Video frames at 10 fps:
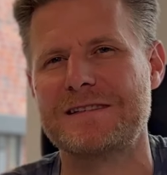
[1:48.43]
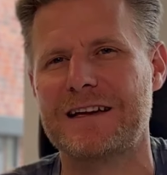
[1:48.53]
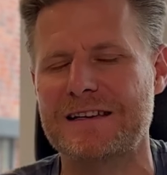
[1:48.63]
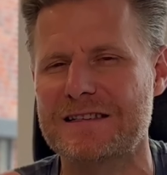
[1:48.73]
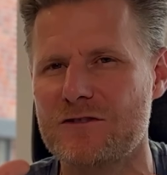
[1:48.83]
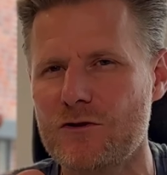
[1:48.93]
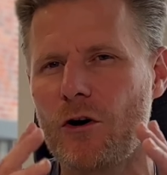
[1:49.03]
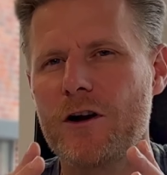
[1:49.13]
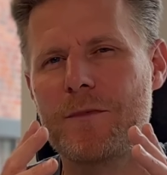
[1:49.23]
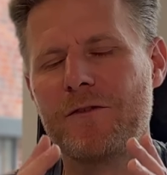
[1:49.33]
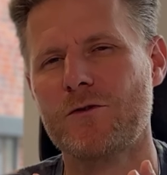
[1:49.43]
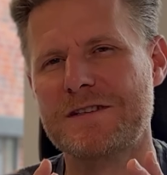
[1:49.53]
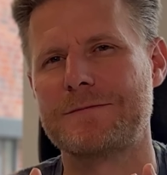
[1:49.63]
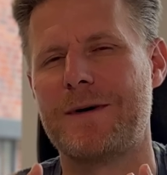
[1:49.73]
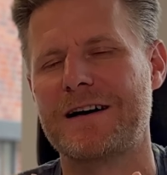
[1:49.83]
dir das neu
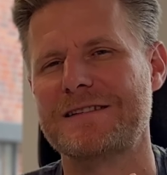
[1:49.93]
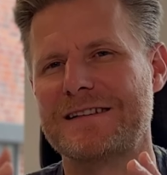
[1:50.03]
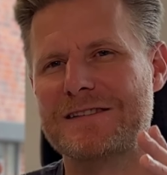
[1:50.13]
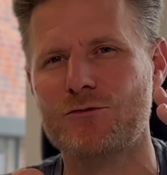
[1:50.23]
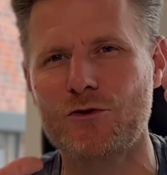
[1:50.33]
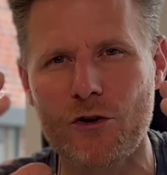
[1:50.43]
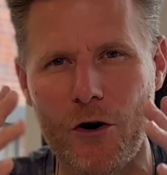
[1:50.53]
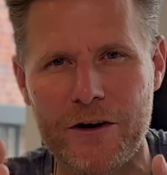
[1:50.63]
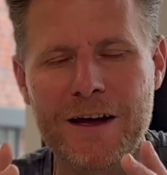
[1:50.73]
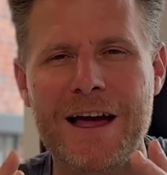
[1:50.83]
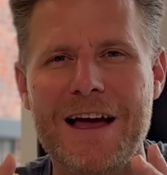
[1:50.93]
bewusst machst, dass du neu